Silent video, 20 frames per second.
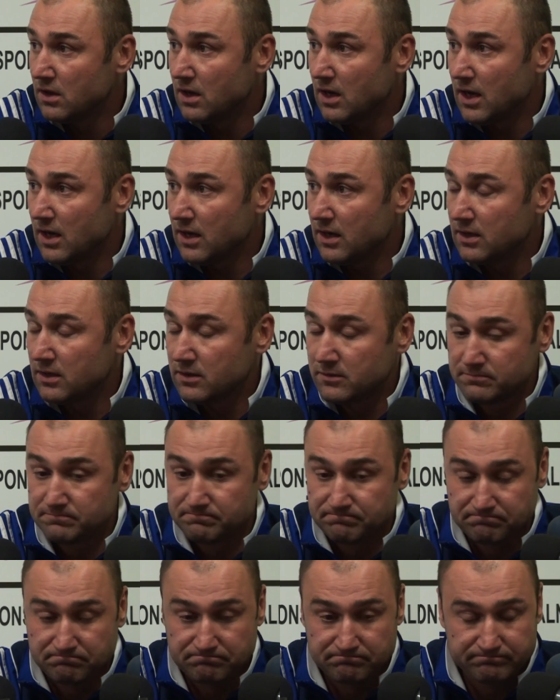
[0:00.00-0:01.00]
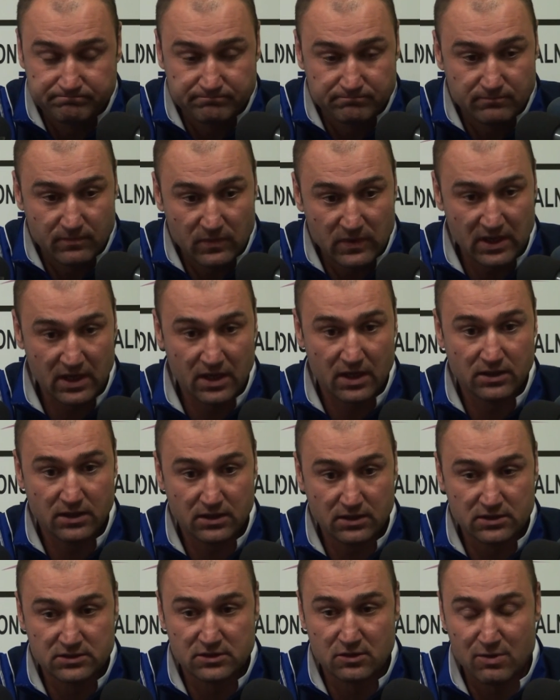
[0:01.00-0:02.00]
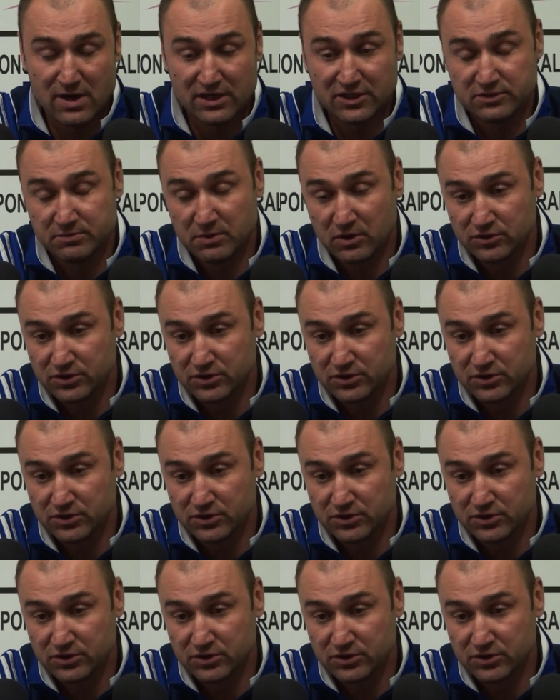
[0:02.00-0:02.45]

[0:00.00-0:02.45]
ale nie, nie, nie zdołaliśmy,